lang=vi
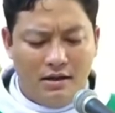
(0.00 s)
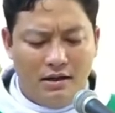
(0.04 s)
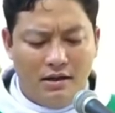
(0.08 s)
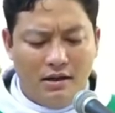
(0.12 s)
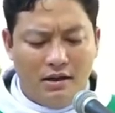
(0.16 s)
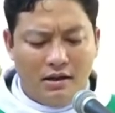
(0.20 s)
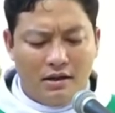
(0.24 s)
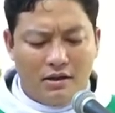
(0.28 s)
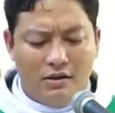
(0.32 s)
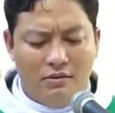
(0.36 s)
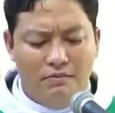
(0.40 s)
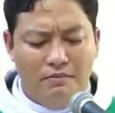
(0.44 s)

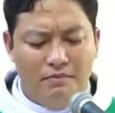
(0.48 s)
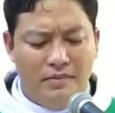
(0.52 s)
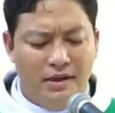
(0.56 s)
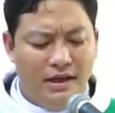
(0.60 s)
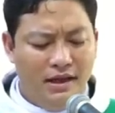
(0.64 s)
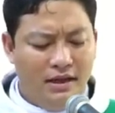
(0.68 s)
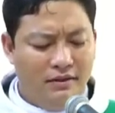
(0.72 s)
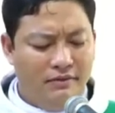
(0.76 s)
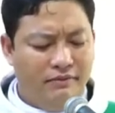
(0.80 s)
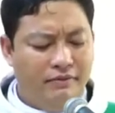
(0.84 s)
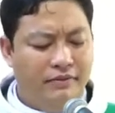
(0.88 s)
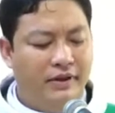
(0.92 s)
không
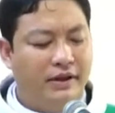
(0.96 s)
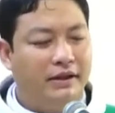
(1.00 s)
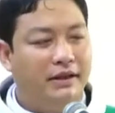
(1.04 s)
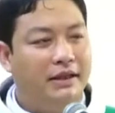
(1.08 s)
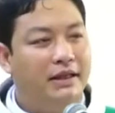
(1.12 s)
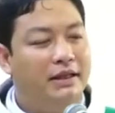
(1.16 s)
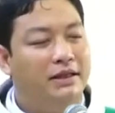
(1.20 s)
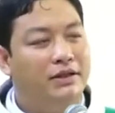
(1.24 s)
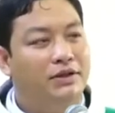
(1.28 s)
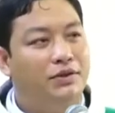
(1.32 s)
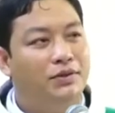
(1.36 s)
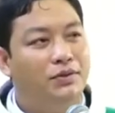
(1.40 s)
biết về
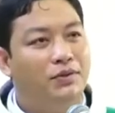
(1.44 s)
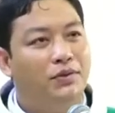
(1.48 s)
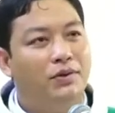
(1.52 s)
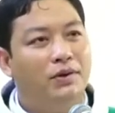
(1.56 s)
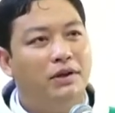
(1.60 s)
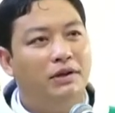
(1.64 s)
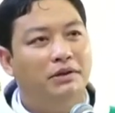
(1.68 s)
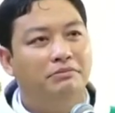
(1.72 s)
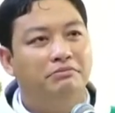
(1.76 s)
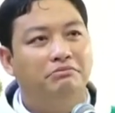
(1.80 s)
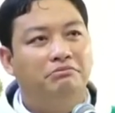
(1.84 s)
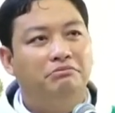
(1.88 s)
Thiên
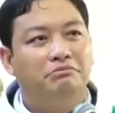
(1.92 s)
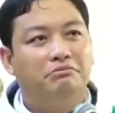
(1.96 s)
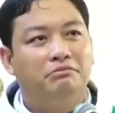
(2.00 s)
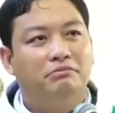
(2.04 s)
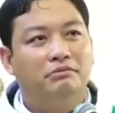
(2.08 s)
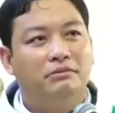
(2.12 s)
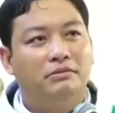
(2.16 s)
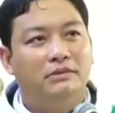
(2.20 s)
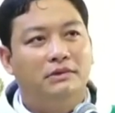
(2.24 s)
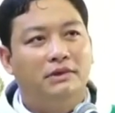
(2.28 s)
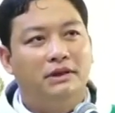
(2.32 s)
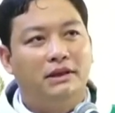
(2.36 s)
Chúa
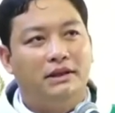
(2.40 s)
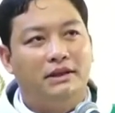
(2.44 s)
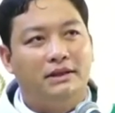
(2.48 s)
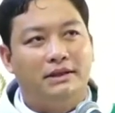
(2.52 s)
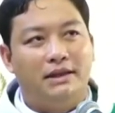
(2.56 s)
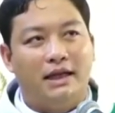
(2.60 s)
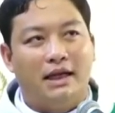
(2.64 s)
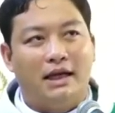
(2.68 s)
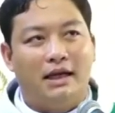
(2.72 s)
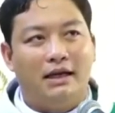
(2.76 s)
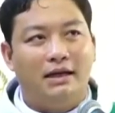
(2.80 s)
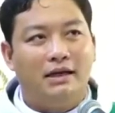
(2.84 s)
thì
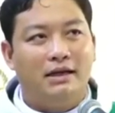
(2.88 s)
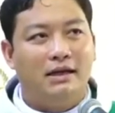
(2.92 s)
sẽ